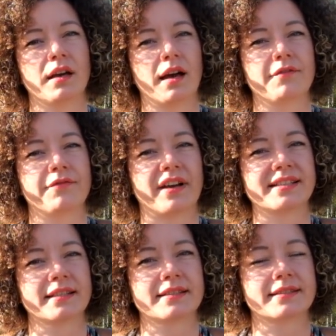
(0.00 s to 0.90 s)
Was
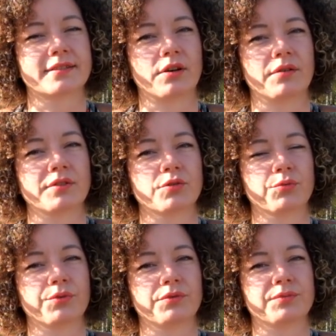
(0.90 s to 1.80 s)
jetzt,
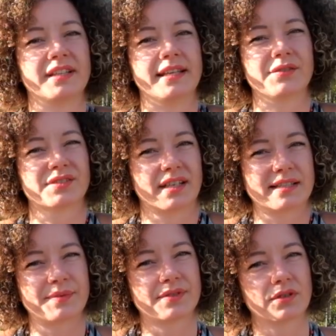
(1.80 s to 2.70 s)
also die Neos da
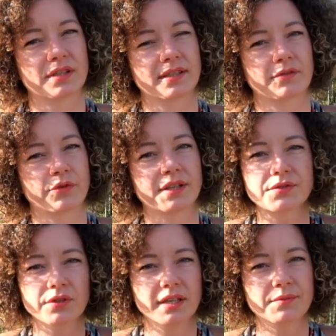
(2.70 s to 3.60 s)
jetzt besonders
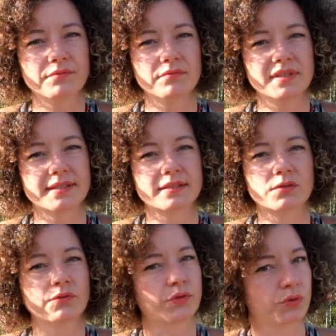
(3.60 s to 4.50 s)
hervorzuheben, ist
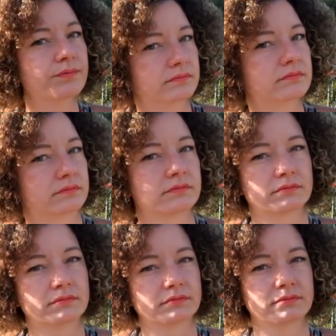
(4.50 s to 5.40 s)
zu früh.
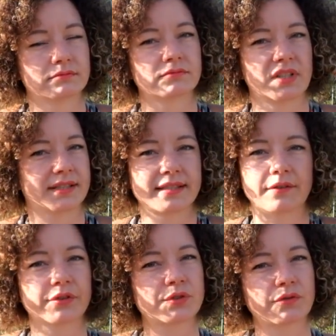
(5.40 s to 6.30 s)
Das ist
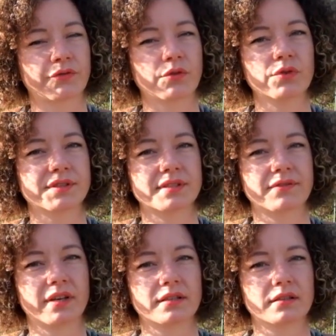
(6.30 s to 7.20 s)
einfach zu früh. Also ich
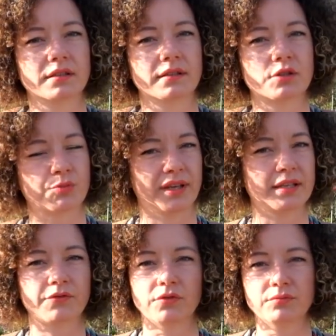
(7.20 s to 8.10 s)
werde
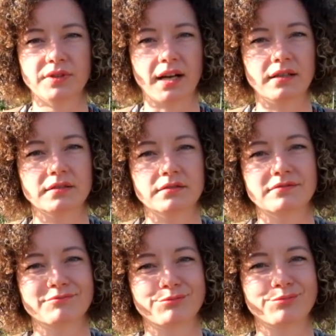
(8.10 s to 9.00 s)
Gespräche führen mit allen
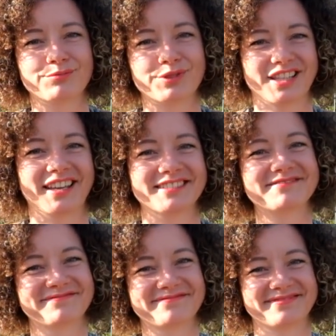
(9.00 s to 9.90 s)
Parteien,
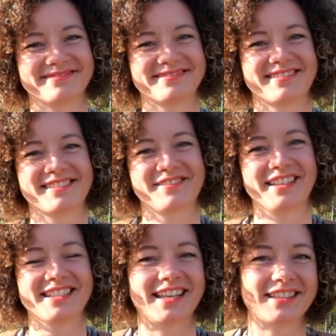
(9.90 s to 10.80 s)
wenn
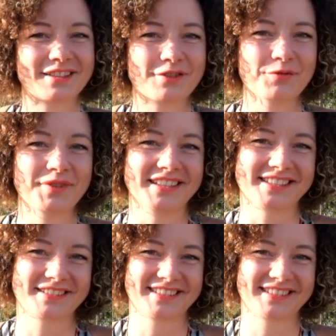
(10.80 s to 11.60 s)
die Zeit gekommen ist.